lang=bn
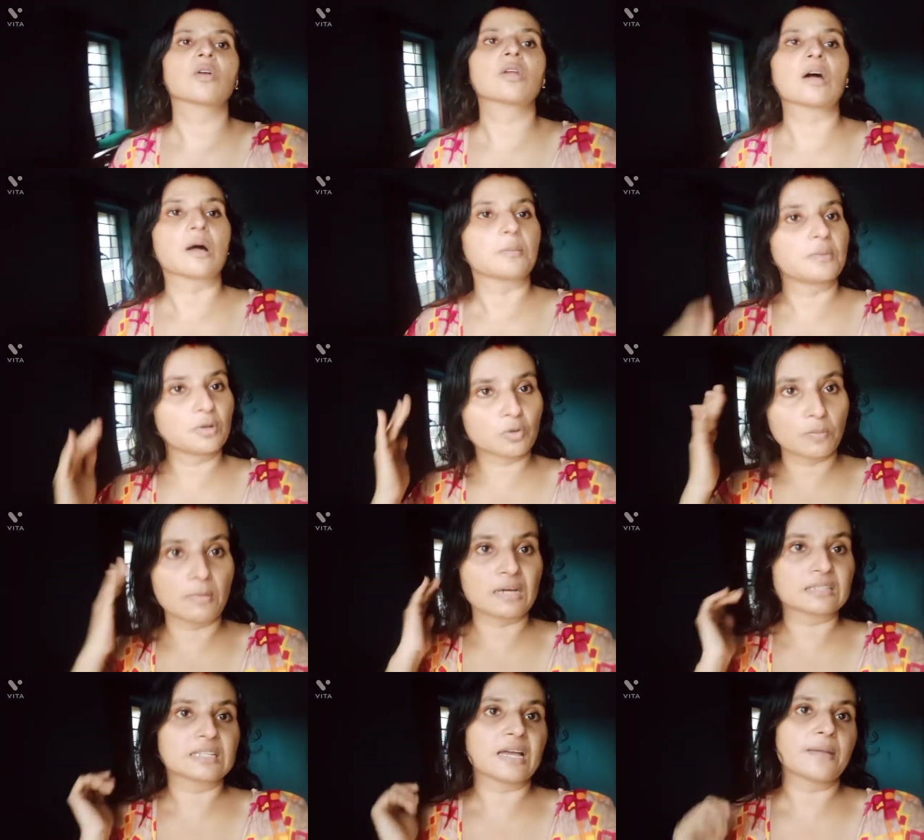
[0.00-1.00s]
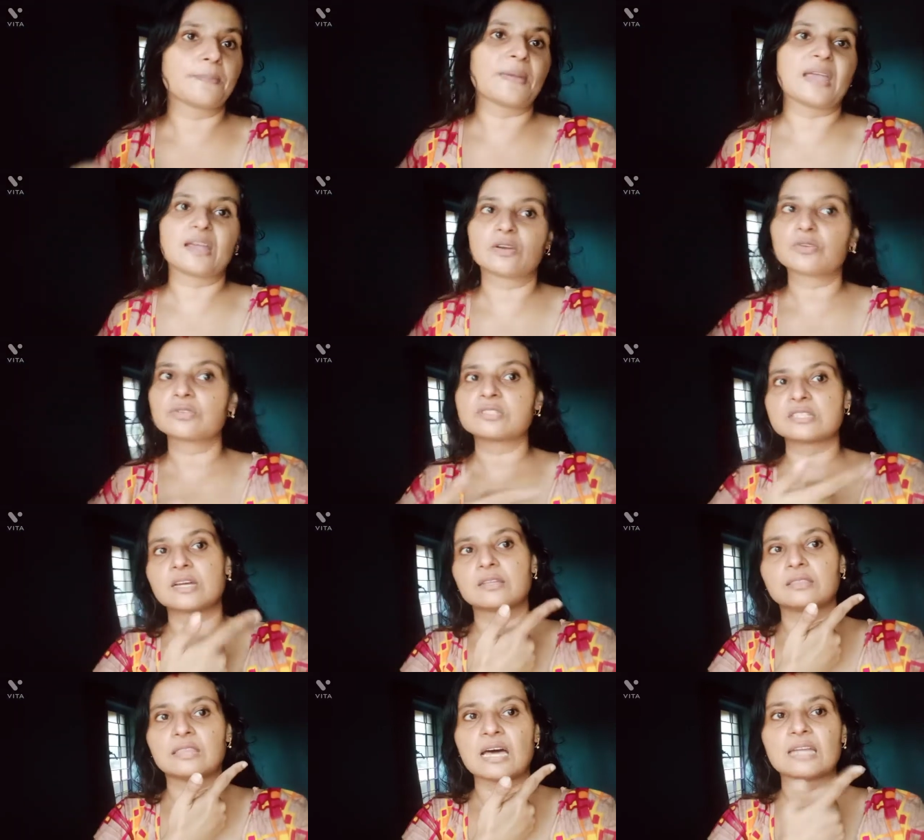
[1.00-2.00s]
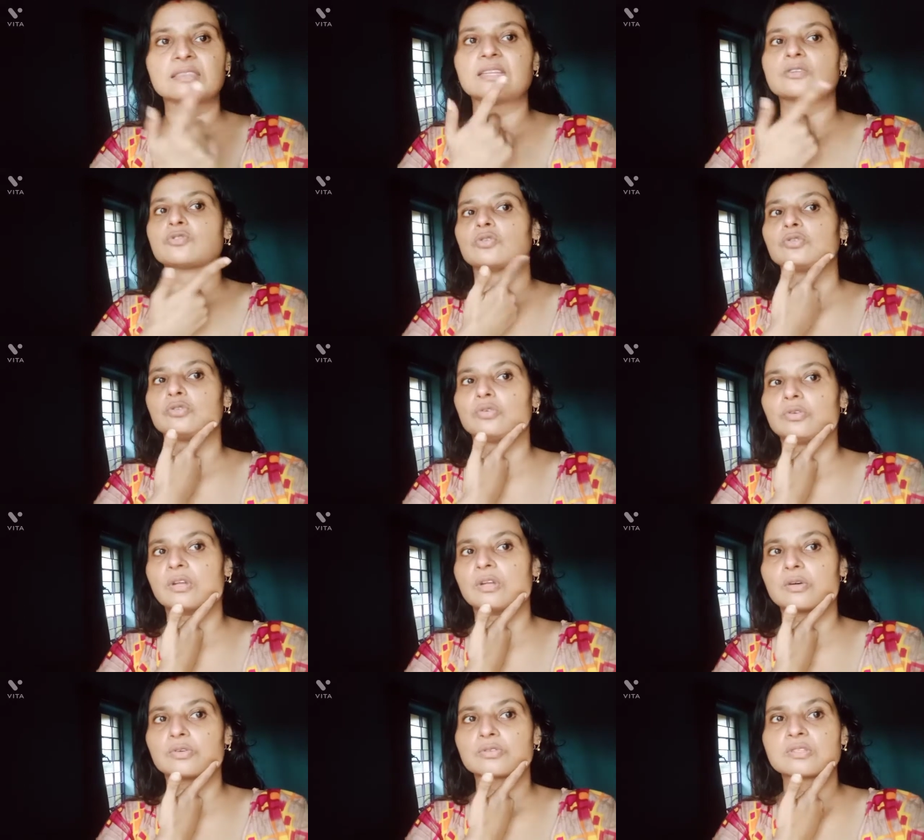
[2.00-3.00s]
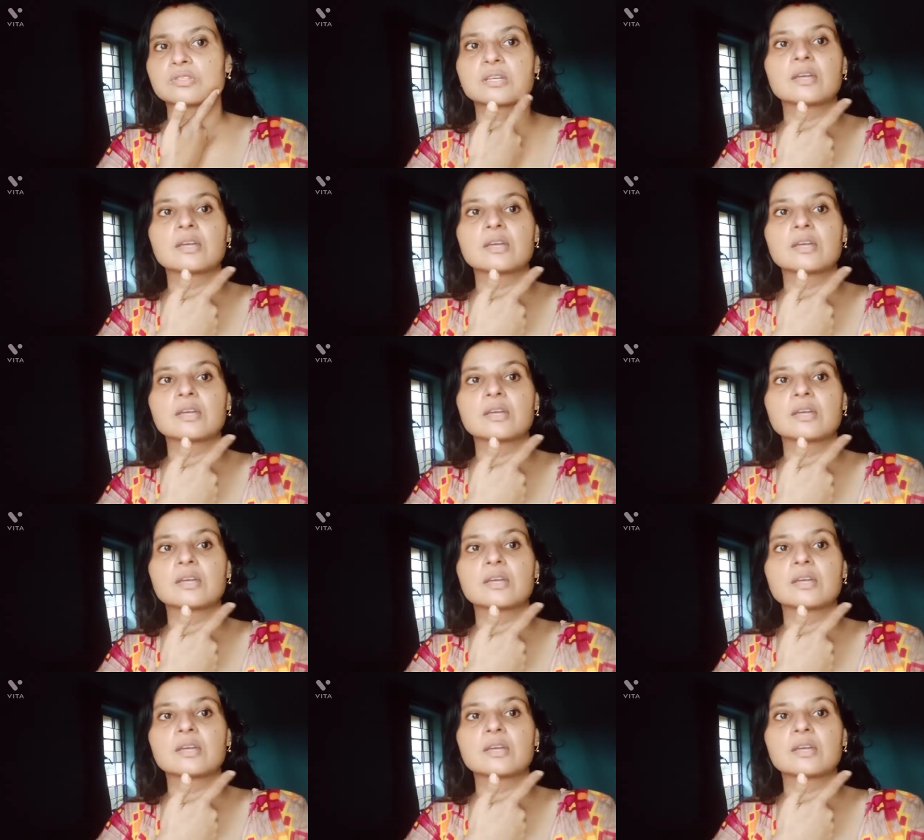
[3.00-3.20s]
আমারও মাথায় পেন হচ্ছে আর দাঁতে যন্ত্রণা করছে